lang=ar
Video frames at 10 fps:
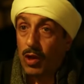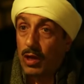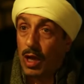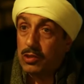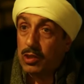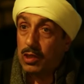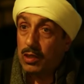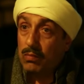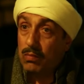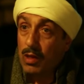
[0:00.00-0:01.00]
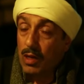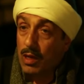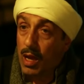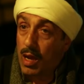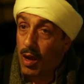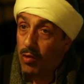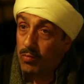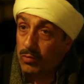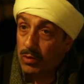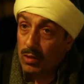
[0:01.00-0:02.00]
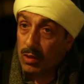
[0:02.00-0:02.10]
الله العظيم لا يا عم